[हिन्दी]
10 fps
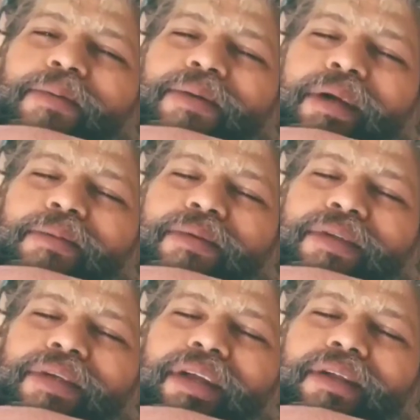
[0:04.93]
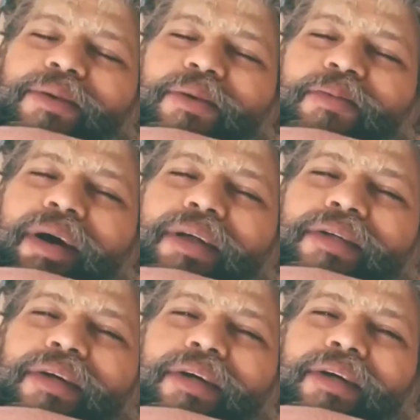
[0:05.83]
आप सब संत
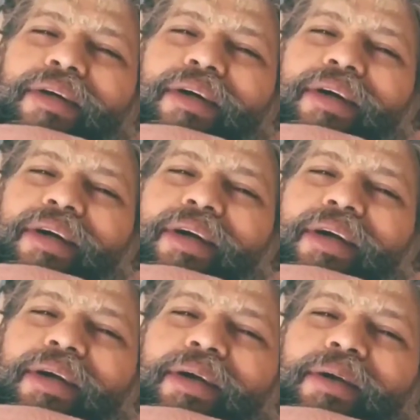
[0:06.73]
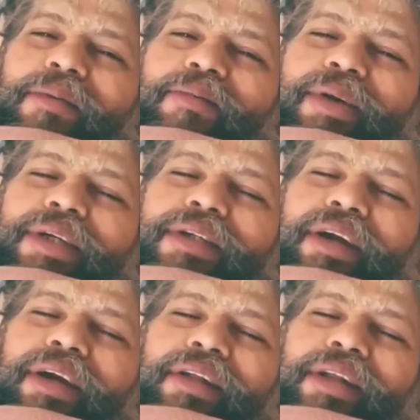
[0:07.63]
उपासक
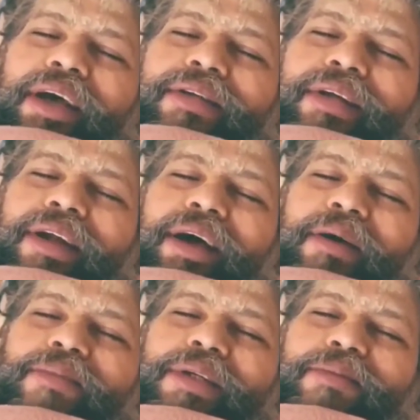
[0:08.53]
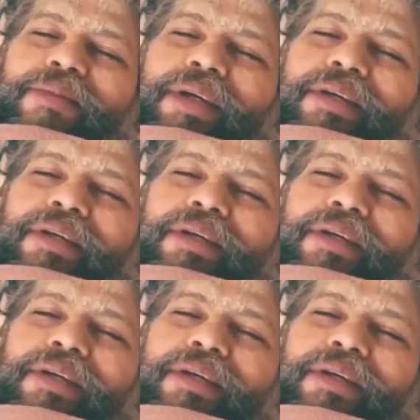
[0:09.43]
प्रसन्नता से नाम जप